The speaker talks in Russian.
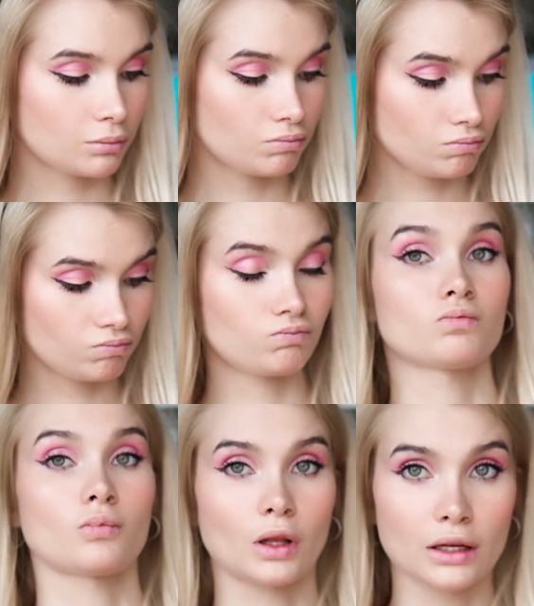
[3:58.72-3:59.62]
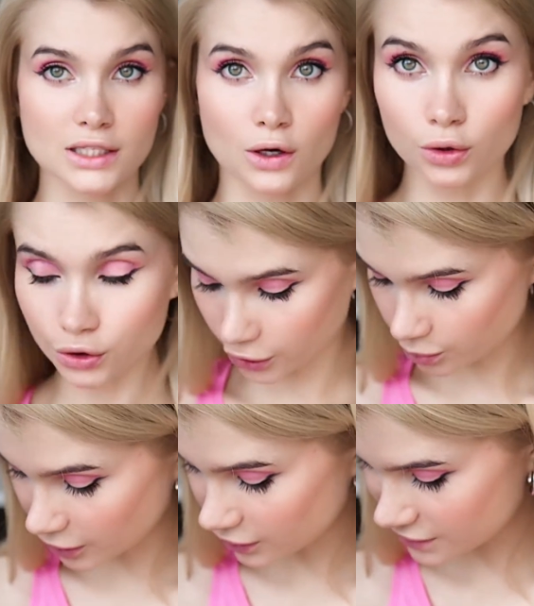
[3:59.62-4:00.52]
Угу. За
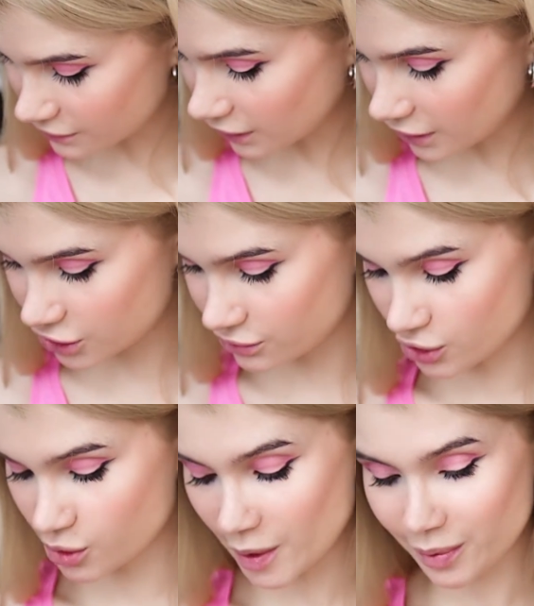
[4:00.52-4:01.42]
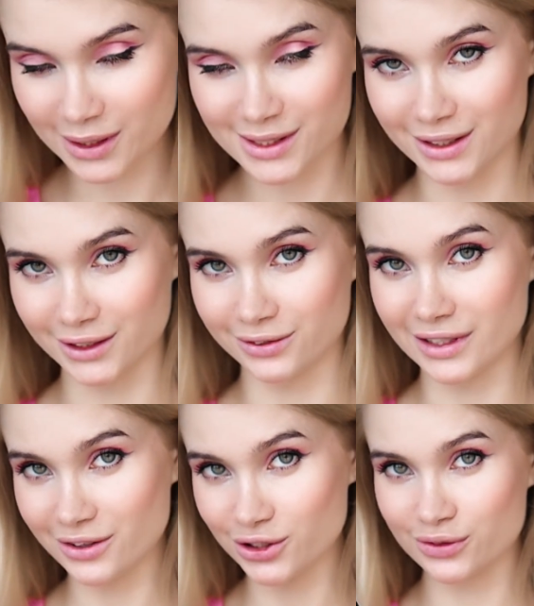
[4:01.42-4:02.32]
контуринг проголосовало аж 95%.
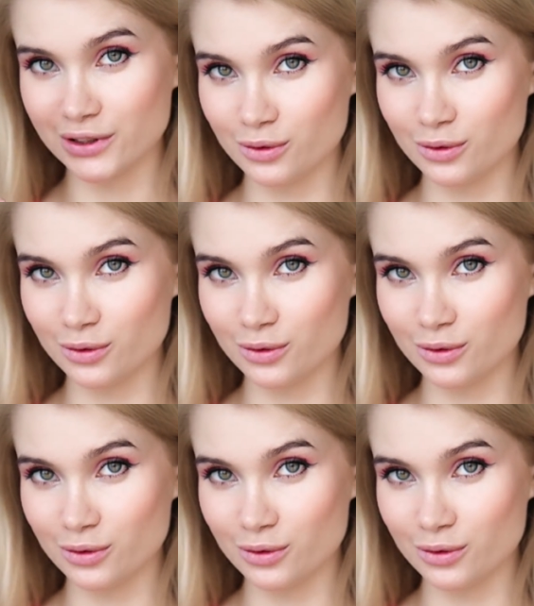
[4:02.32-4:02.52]
Ах уж вы